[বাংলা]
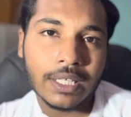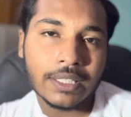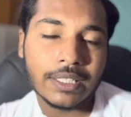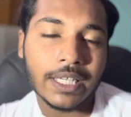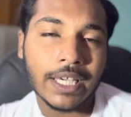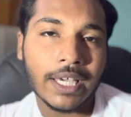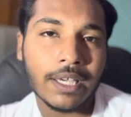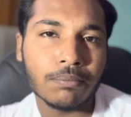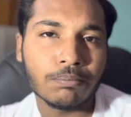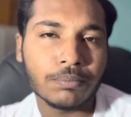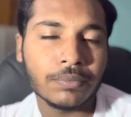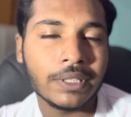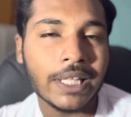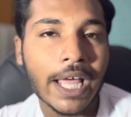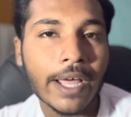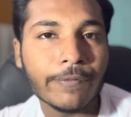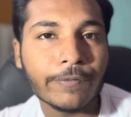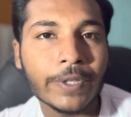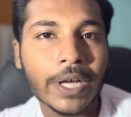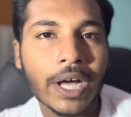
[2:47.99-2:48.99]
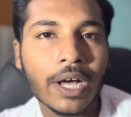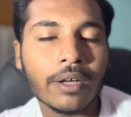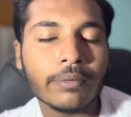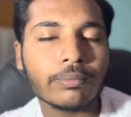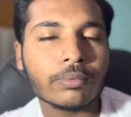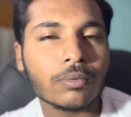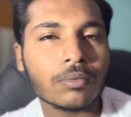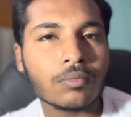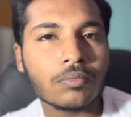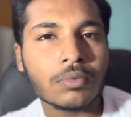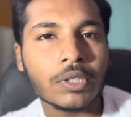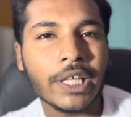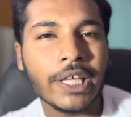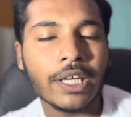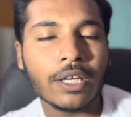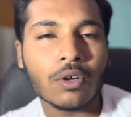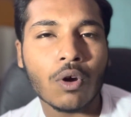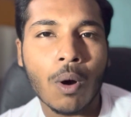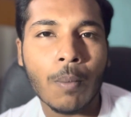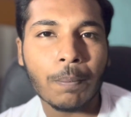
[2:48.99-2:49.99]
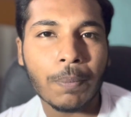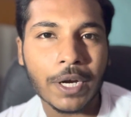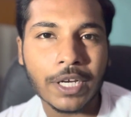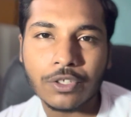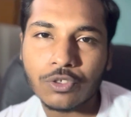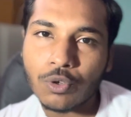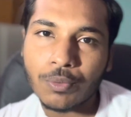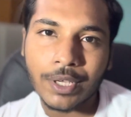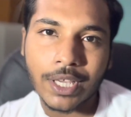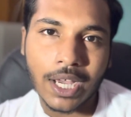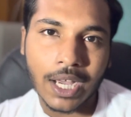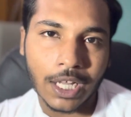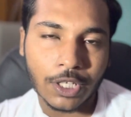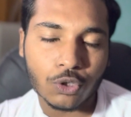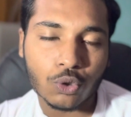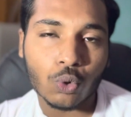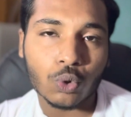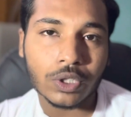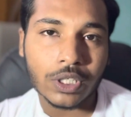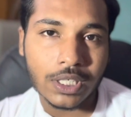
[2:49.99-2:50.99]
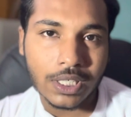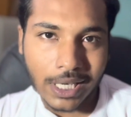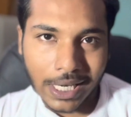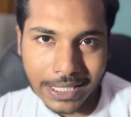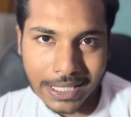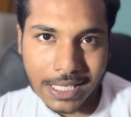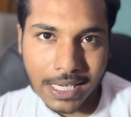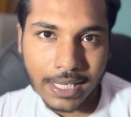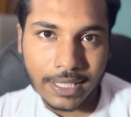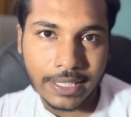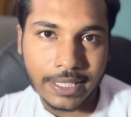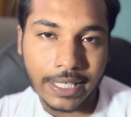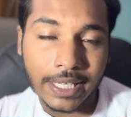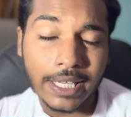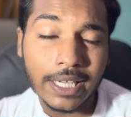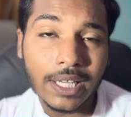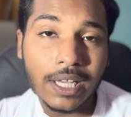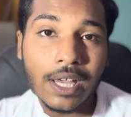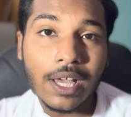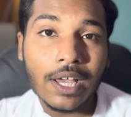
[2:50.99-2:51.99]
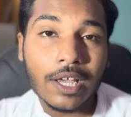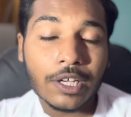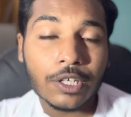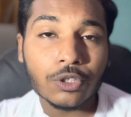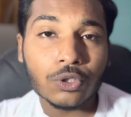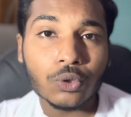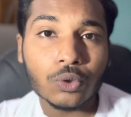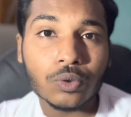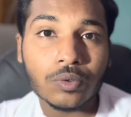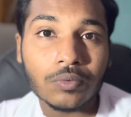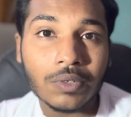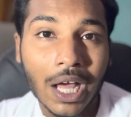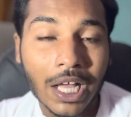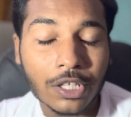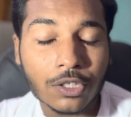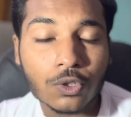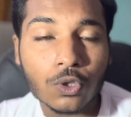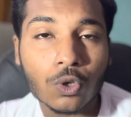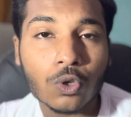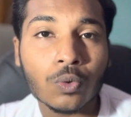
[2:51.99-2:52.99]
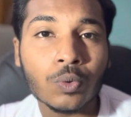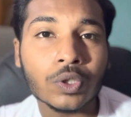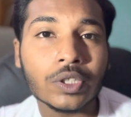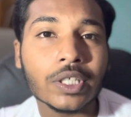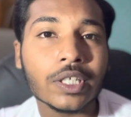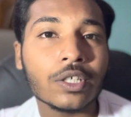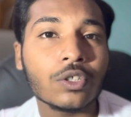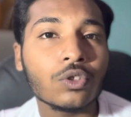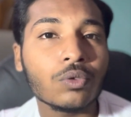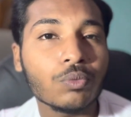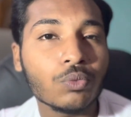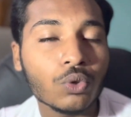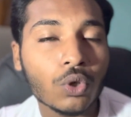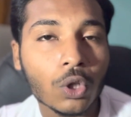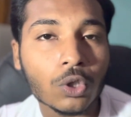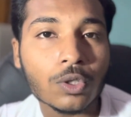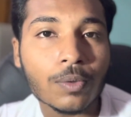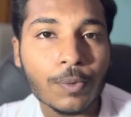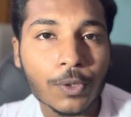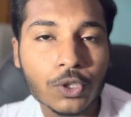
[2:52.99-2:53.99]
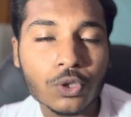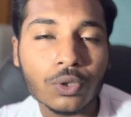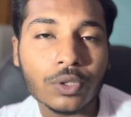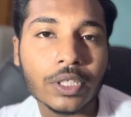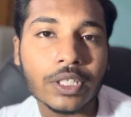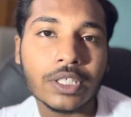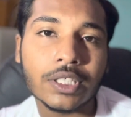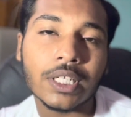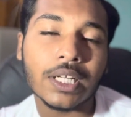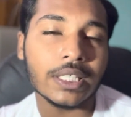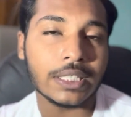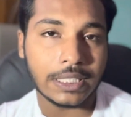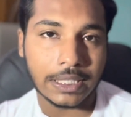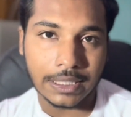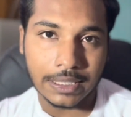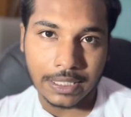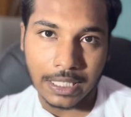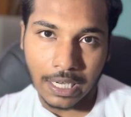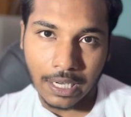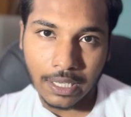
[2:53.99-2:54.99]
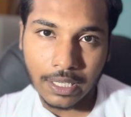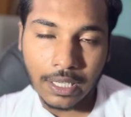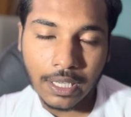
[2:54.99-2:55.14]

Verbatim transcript: যে দেবদা মানে কম পারিশ্রমিকে কাজ করতে চাইছিলেন ঠিকই কিন্তু রাজ চক্রবর্তীর কিন্তু মূলত পছন্দের ছিলেন জিদ্দা